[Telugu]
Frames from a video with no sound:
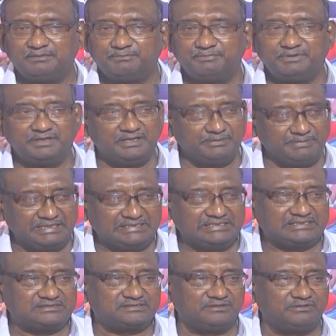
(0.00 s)
మేము డిమాండ్
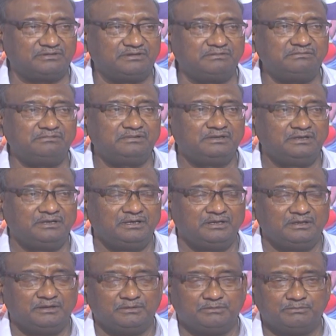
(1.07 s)
చేస్తూ ఉన్నాం
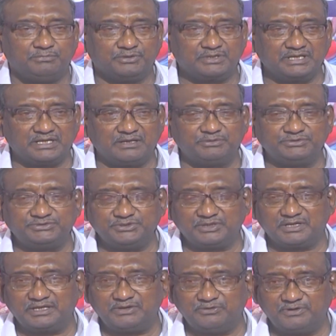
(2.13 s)
ముఖ్యంగా
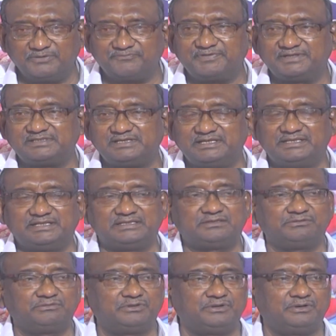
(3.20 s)
ఉద్యోగ నోటిఫికేషన్ ఏదైతే
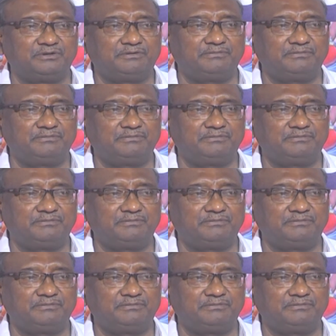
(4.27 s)
ఉందో